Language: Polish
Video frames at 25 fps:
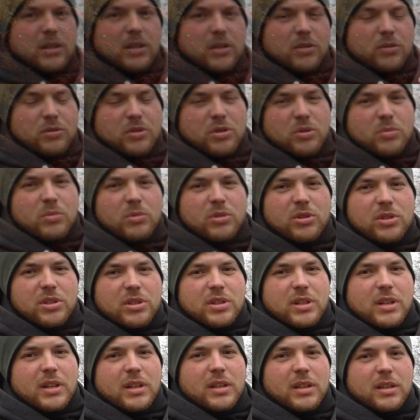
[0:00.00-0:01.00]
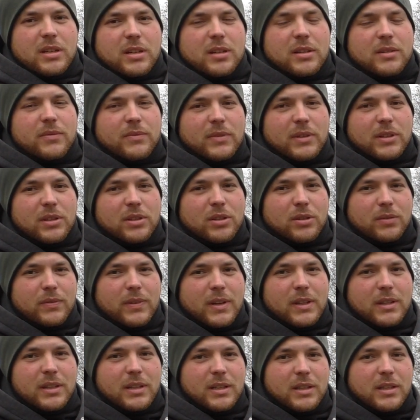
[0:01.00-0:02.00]
Kończymy dzisiaj
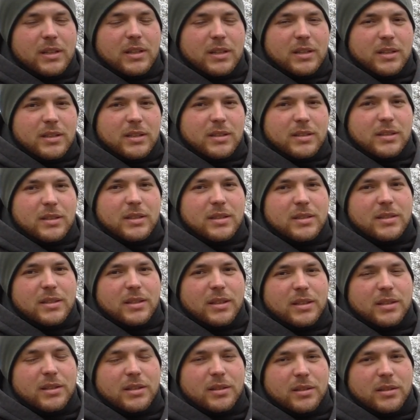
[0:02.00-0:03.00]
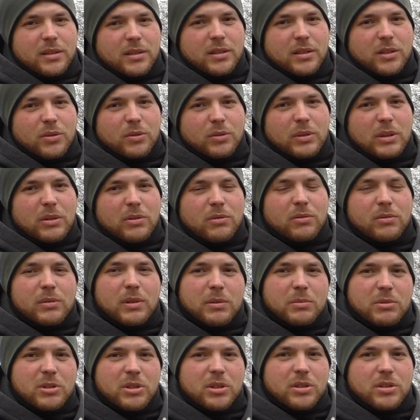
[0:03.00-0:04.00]
wędkowanie. Niestety nie udało
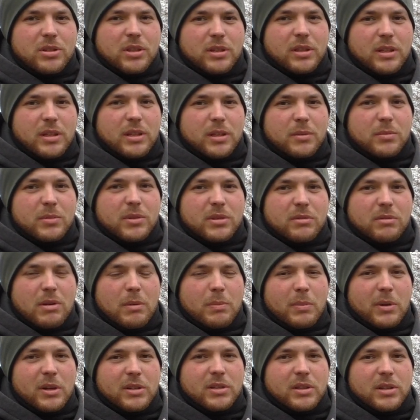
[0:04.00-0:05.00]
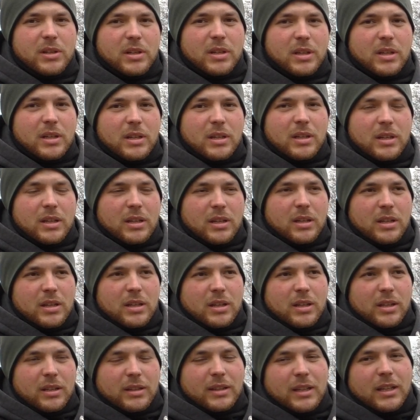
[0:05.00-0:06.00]
nam się żadnej ryby złapać.
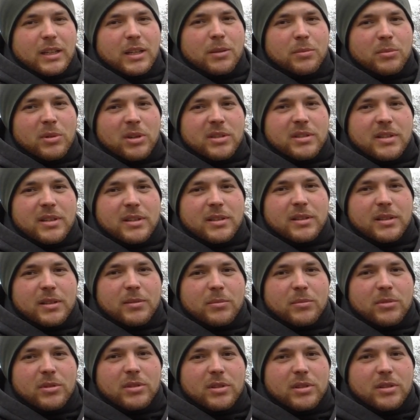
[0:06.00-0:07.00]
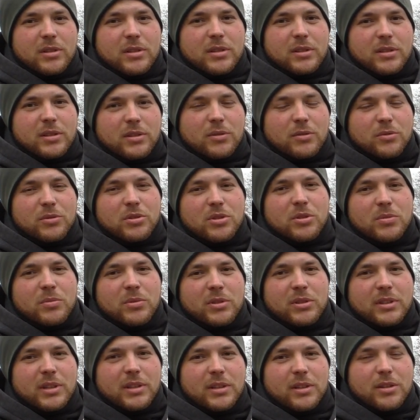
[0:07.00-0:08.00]
takim akcentem
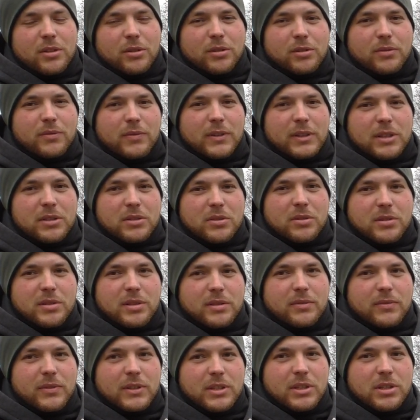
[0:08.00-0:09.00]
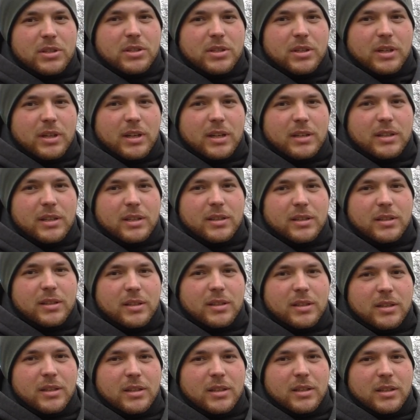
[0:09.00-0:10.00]
kończymy ten rok 2021
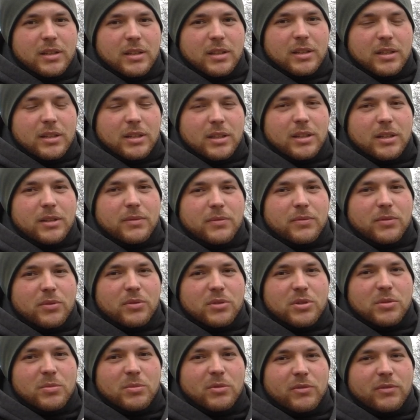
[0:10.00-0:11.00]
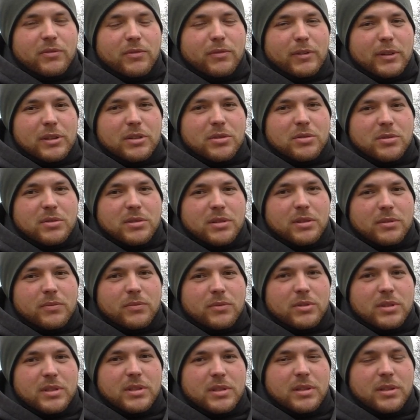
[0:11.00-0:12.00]
i wchodzimy w
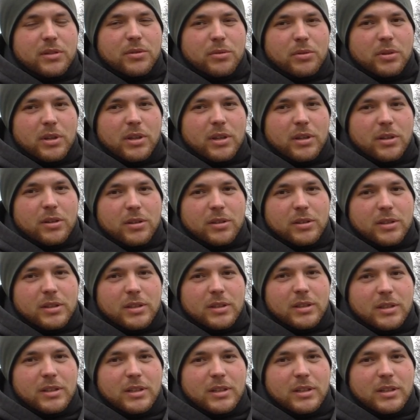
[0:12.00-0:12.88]
2022 rok,